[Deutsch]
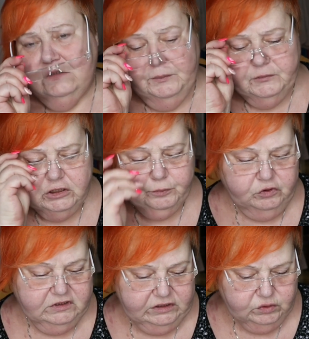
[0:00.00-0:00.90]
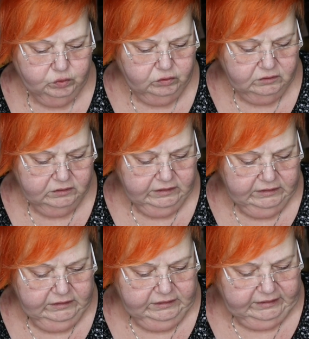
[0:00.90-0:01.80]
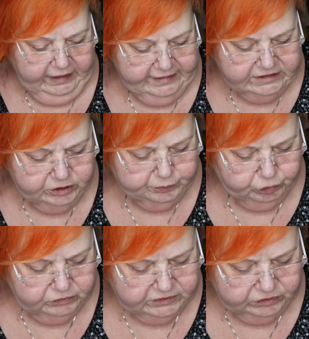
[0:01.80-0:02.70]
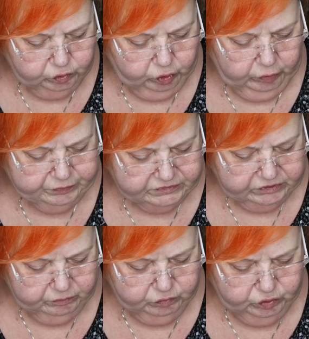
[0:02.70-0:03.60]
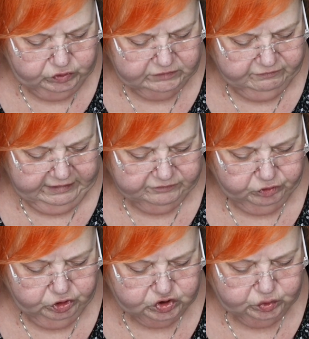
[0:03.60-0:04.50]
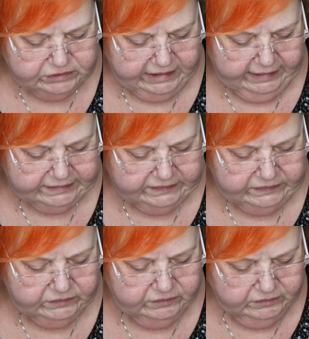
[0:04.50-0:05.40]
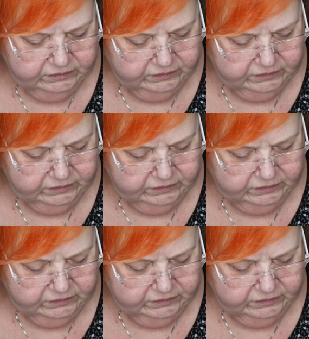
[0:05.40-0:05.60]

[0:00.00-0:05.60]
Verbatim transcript: 70% Huhn, 30% Obst, Gemüse, wertvolle Zutaten,